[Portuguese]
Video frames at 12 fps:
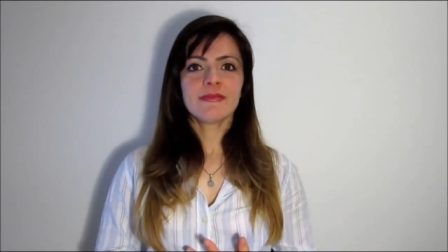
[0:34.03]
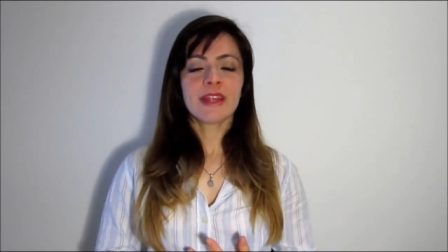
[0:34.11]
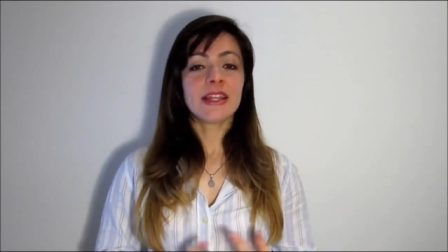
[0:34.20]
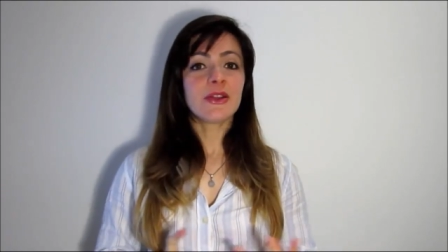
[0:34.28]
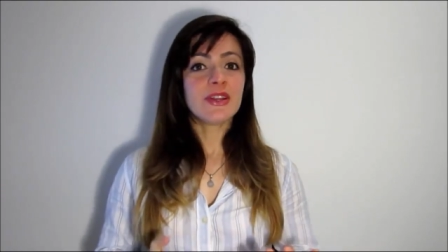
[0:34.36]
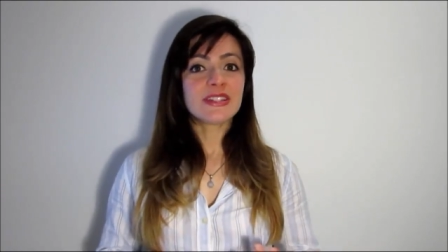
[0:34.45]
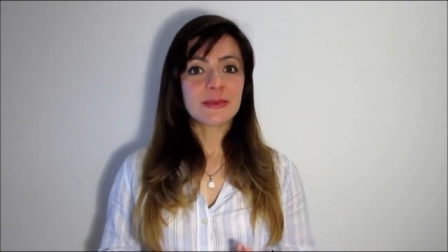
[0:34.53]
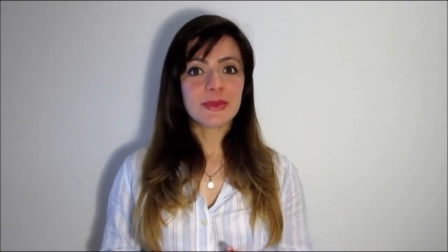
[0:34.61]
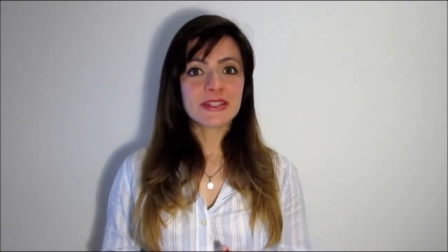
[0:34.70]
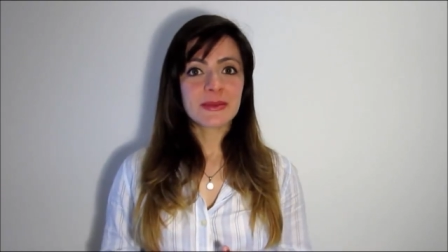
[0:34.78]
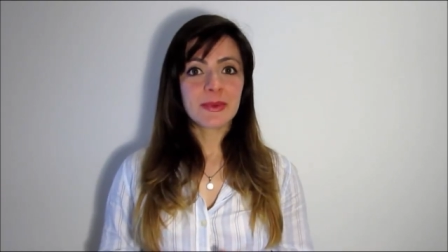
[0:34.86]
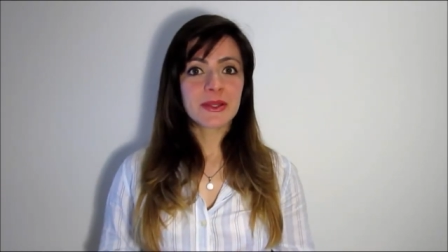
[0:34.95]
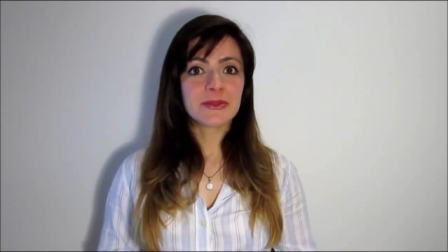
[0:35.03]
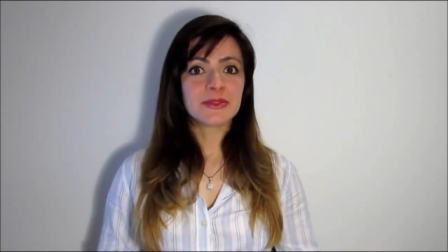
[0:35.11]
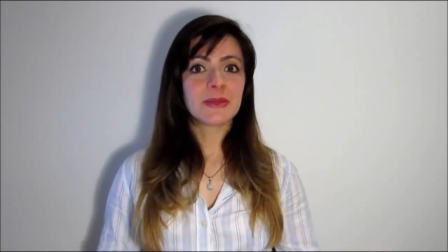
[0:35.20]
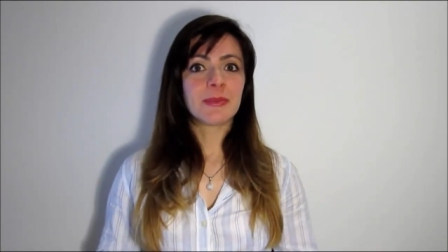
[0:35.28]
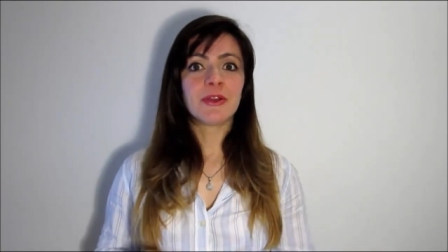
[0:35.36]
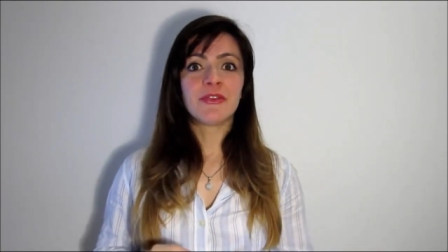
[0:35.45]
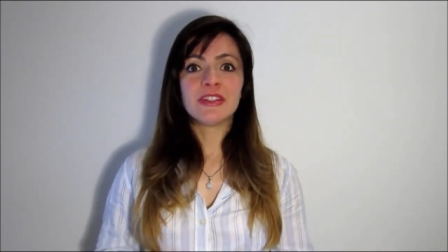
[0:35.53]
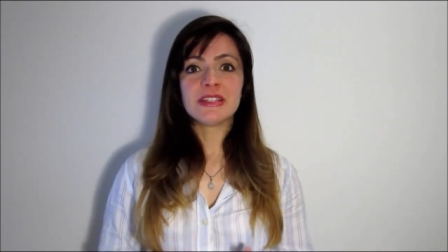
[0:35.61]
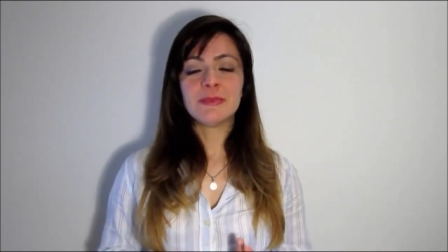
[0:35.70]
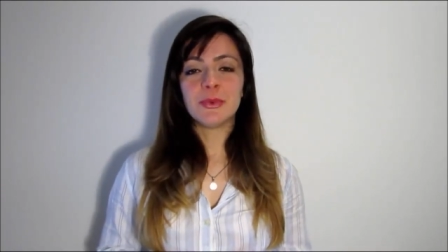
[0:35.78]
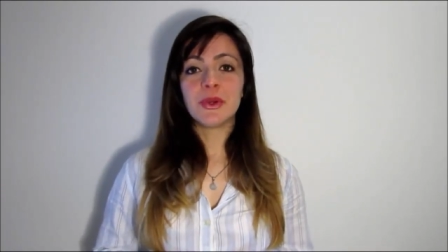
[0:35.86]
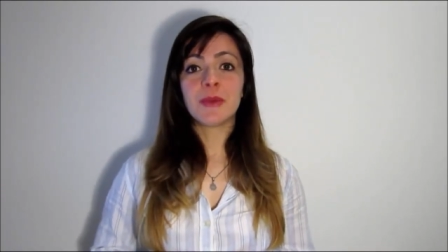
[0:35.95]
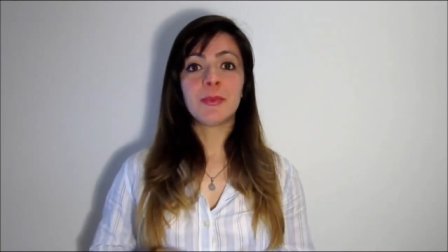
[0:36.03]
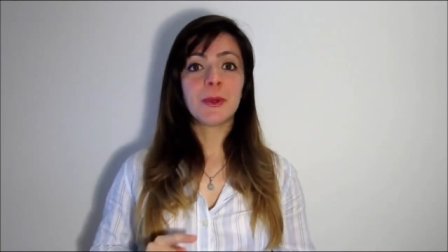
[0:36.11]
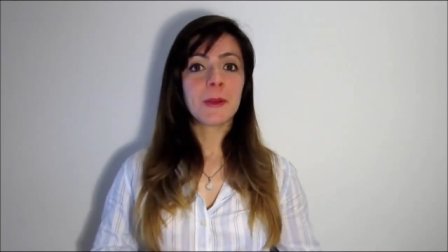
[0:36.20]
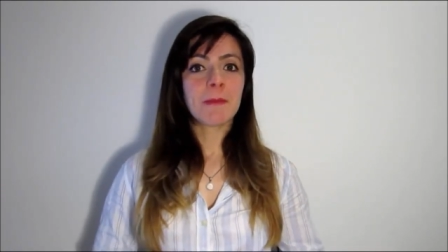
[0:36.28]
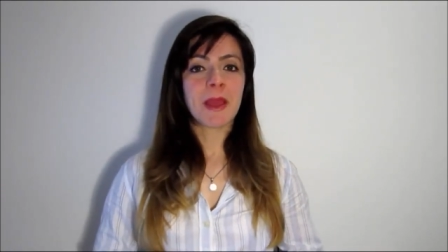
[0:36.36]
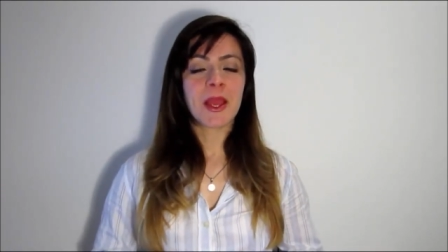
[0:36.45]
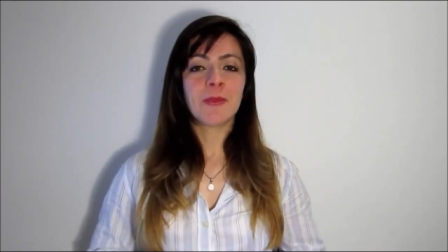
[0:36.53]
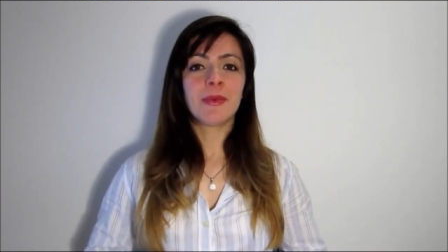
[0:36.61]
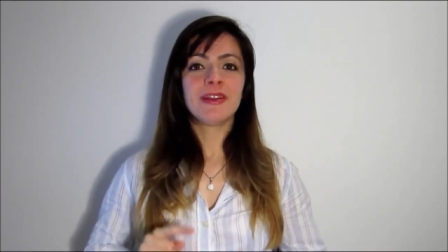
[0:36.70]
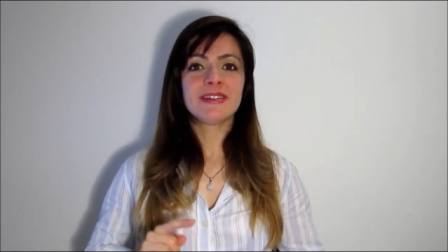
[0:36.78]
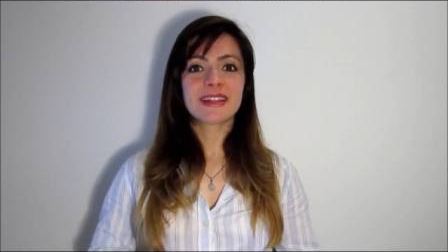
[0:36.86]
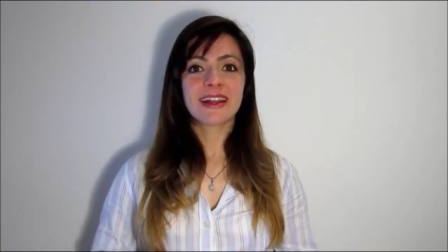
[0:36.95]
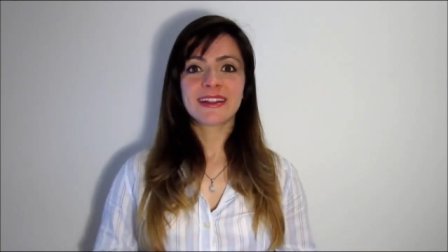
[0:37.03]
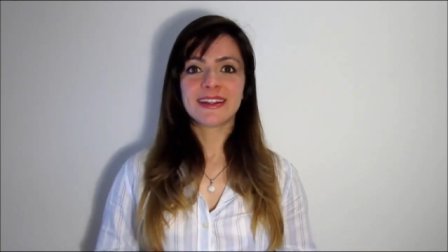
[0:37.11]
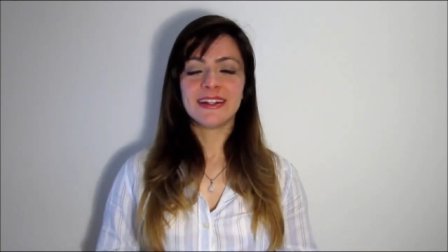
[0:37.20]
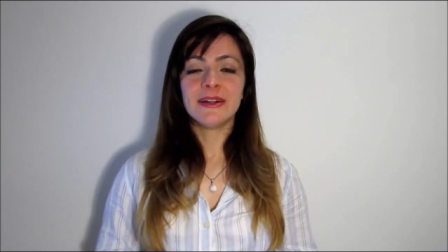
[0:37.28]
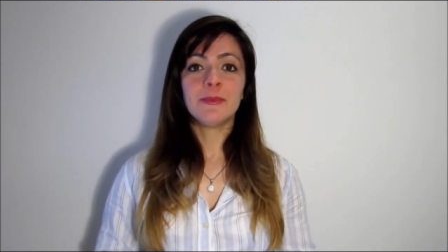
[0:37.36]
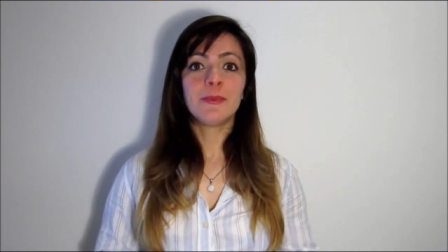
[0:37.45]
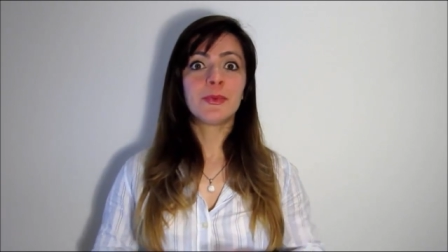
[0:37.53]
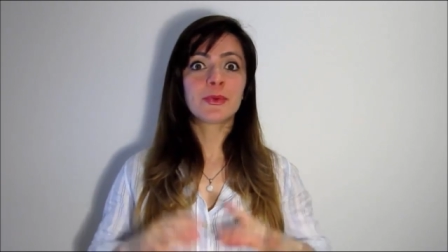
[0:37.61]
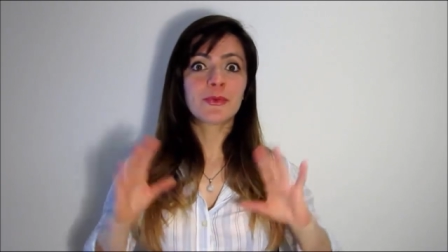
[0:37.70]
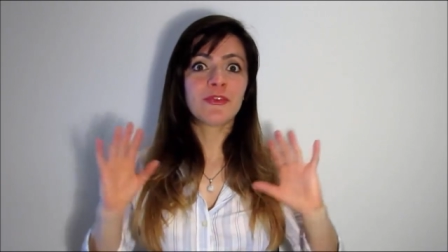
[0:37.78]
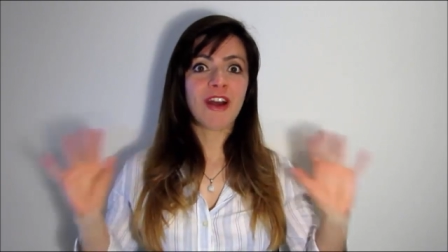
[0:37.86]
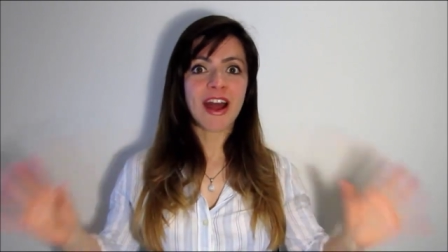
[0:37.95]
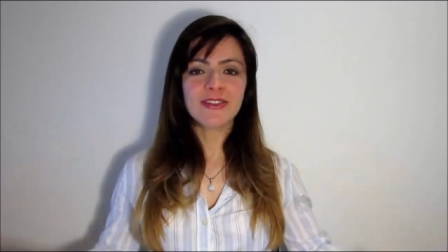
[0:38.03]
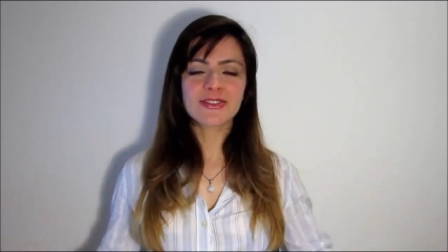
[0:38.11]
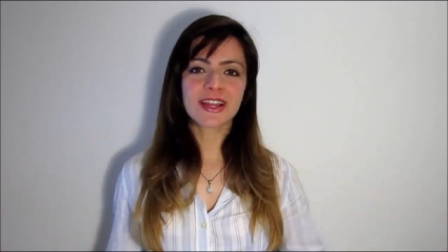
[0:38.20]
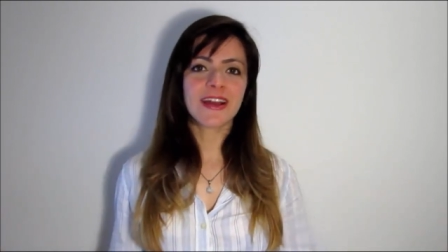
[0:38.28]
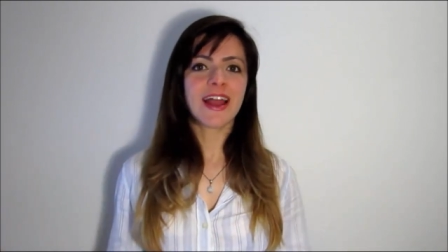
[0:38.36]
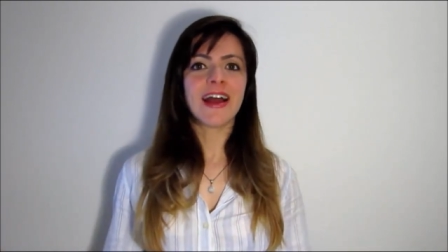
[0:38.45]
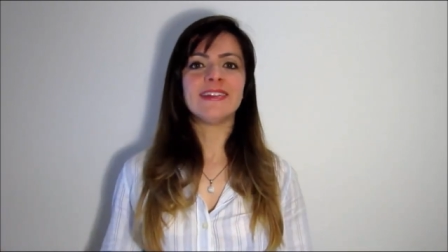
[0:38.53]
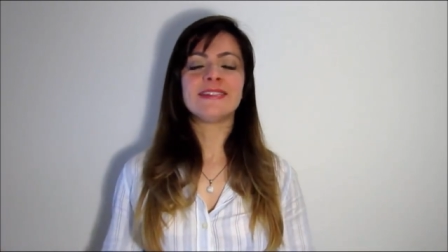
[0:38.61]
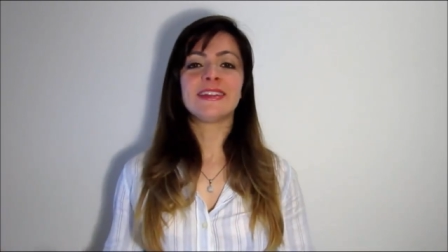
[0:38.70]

Então eu recebi essa pergunta pelo Facebook, por e-mail, pelo Instagram, por vários canais.